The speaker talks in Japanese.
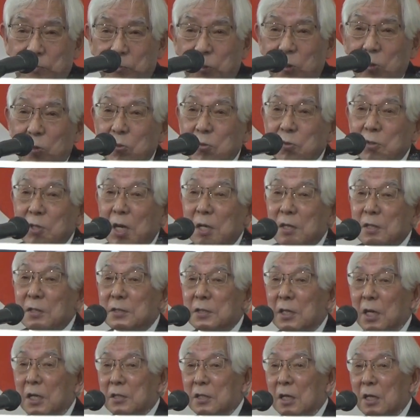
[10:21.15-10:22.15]

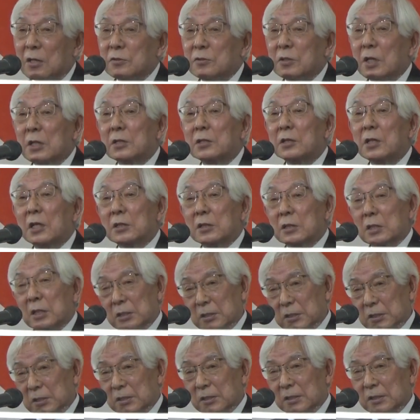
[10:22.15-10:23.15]
ポール・ハリスさんが亡くなったん
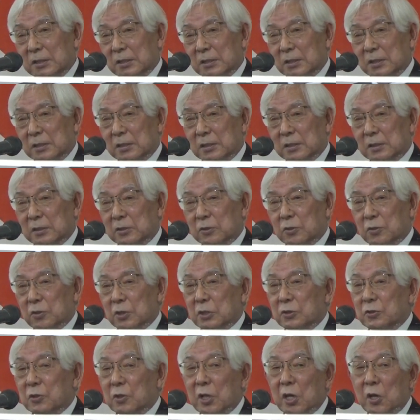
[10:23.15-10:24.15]
ですそ
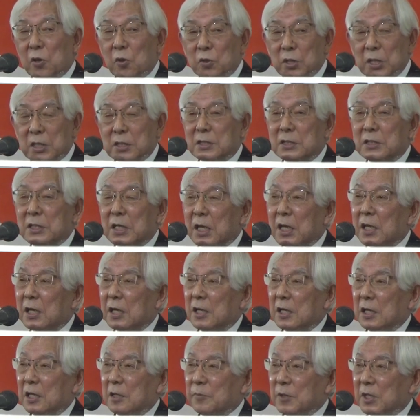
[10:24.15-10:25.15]
れでそれをです
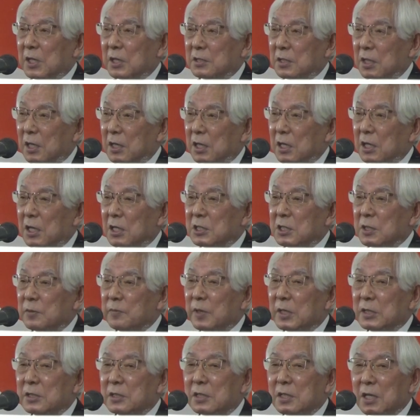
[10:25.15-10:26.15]
ね皆さん悲し
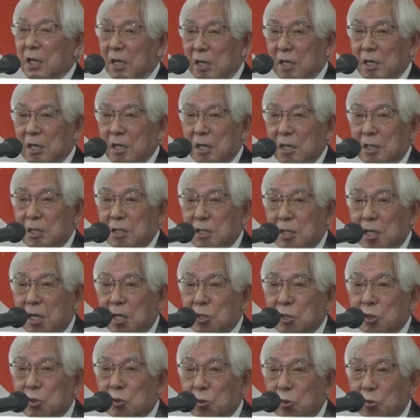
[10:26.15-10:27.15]
みまして記
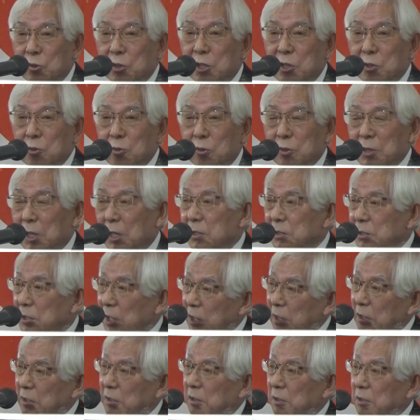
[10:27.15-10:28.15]
念にと寄付をたく
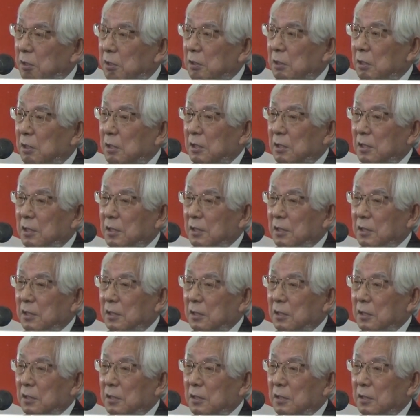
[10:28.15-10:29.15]
さん
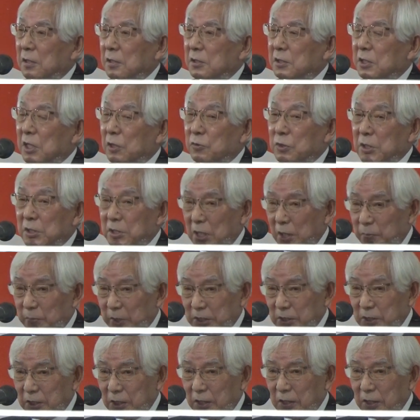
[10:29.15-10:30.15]
してください
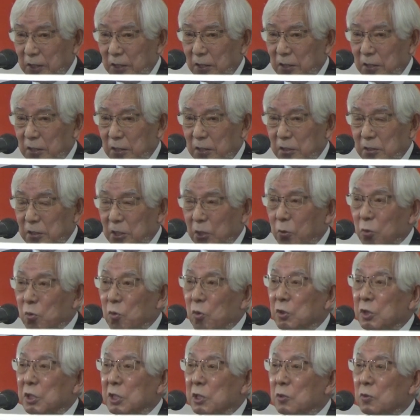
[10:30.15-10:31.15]
ましたでこ
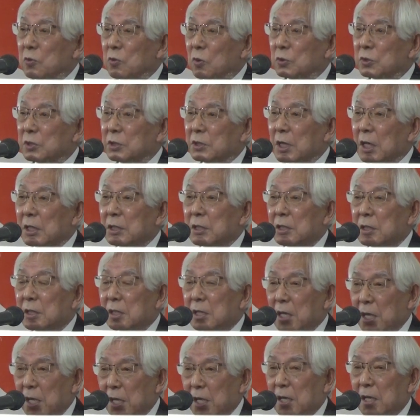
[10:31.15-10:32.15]
の寄付を使っ
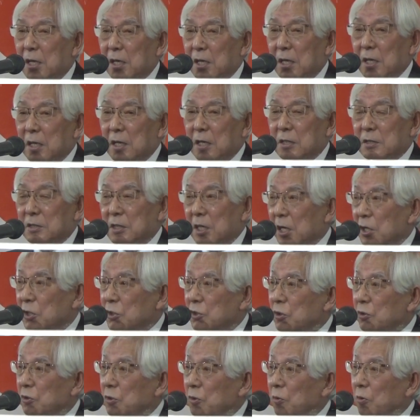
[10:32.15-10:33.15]
て
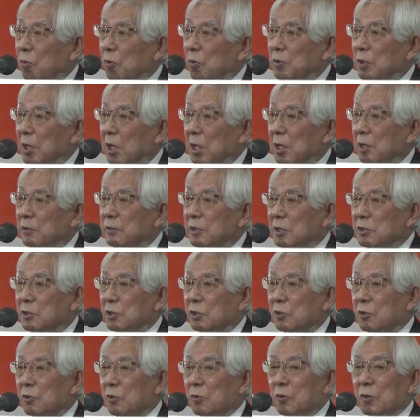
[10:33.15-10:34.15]
最初に行われた
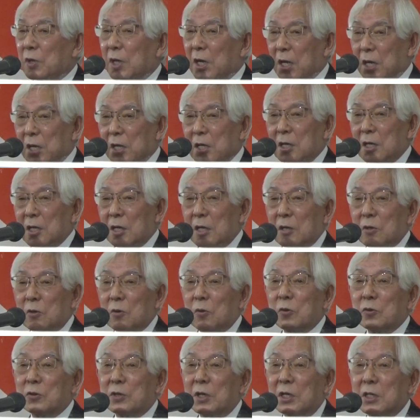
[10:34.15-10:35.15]
事業が
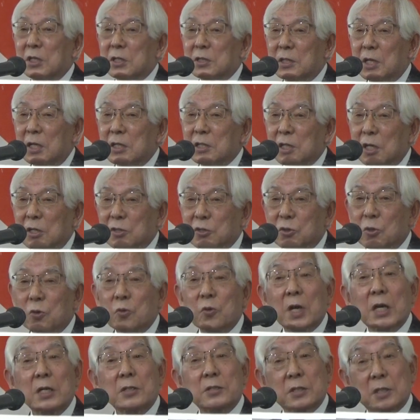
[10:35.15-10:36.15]
ロータリー財団
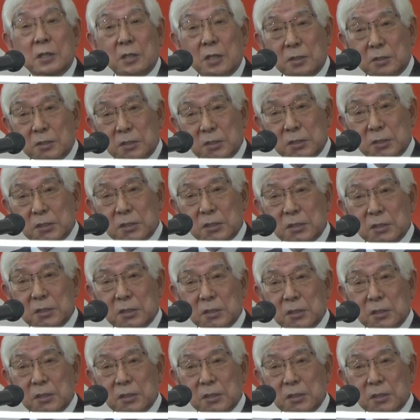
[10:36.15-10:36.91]
小学生です